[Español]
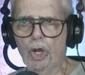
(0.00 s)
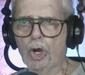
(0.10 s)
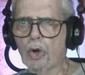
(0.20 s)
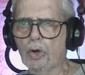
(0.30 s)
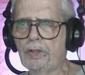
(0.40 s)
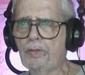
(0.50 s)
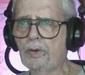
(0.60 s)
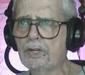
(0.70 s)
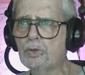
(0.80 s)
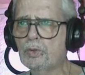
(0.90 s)

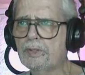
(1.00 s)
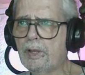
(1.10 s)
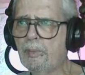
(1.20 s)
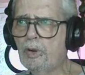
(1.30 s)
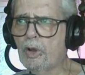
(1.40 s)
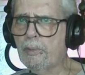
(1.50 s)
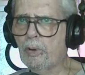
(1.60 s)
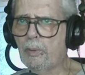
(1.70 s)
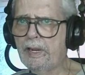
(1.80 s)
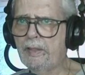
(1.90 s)
Condición es un término que
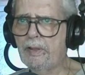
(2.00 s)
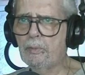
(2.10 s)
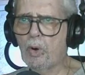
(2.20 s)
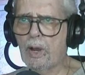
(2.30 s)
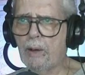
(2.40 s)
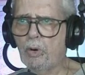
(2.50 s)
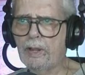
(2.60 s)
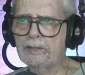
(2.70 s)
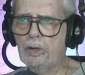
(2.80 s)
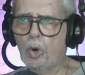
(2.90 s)
proviene del vocablo
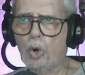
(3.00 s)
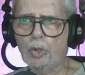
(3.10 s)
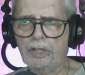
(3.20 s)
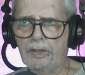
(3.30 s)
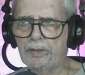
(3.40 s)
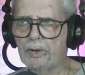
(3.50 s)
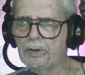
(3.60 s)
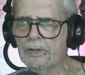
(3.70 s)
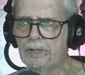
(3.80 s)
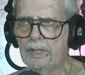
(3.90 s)
latino
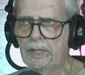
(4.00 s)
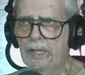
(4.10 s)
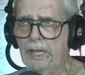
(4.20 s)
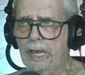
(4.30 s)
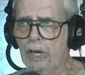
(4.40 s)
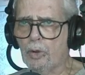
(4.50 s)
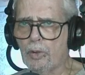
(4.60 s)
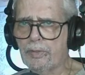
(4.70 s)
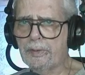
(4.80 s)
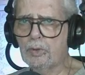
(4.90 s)
condicio. El
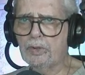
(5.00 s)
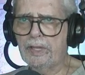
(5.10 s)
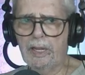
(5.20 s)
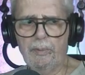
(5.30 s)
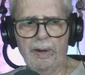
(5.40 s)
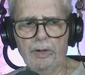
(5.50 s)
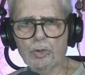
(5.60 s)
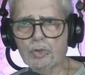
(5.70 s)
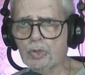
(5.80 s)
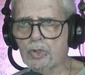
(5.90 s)
concepto tiene
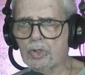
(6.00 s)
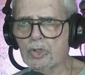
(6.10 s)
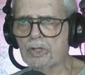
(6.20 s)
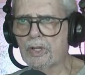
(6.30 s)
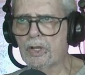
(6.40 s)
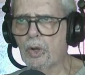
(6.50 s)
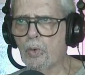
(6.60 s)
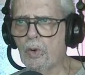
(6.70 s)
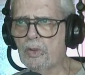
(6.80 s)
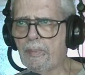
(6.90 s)
varios usos.
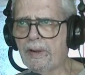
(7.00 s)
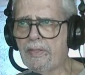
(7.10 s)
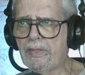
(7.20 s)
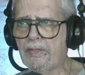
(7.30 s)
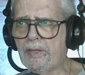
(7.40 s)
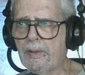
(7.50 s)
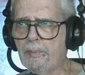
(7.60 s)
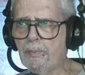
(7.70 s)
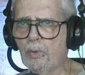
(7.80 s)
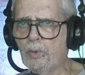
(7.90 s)
Cuando aparece en
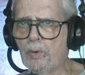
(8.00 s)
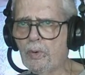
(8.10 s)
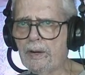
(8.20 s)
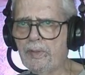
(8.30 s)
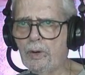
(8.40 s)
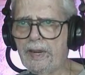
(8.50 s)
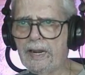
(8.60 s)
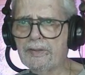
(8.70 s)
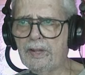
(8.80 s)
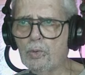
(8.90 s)
plural puede aludir a
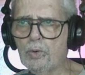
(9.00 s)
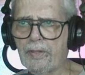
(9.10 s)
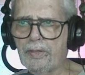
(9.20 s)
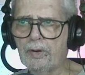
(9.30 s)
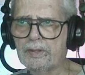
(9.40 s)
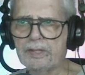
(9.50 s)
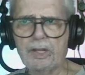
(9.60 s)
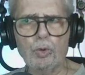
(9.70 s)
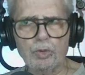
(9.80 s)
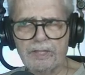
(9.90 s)
las circulación,
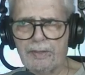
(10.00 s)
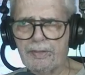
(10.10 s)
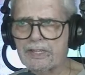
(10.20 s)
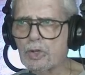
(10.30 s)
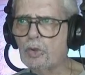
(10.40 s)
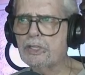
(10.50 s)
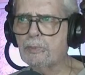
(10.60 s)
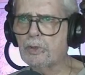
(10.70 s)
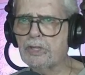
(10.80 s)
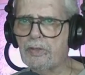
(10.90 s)
circunstancias o
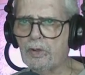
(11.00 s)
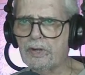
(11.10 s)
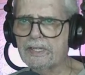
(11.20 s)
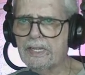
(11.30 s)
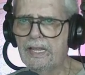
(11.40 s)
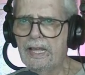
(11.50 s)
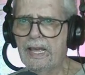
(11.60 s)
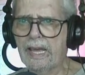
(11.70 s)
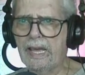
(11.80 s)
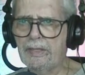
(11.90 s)
disposiciones
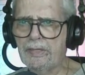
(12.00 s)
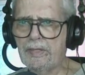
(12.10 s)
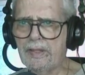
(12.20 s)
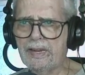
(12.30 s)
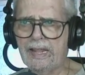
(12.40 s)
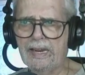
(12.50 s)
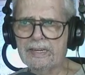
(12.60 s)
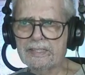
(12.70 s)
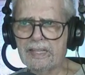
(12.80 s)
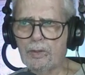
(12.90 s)
que inciden en el
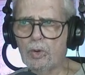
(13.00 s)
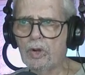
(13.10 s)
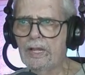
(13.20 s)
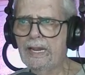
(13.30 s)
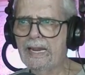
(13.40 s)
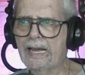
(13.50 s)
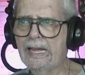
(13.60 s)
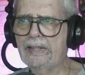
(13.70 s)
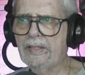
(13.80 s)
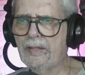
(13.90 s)
estado, la
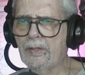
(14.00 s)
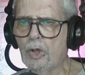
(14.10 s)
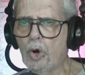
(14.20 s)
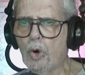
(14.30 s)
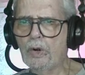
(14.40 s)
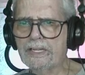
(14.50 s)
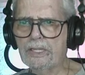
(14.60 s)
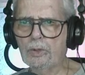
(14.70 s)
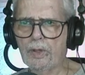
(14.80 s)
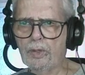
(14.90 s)
calidad o la
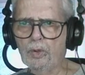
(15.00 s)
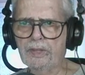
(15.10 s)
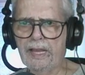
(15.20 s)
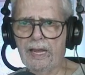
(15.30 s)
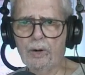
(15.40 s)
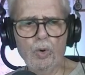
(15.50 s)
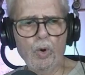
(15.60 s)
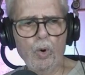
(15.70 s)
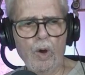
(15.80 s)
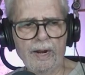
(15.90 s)
situación de
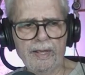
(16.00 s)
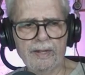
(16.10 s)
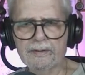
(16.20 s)
algo o alguien.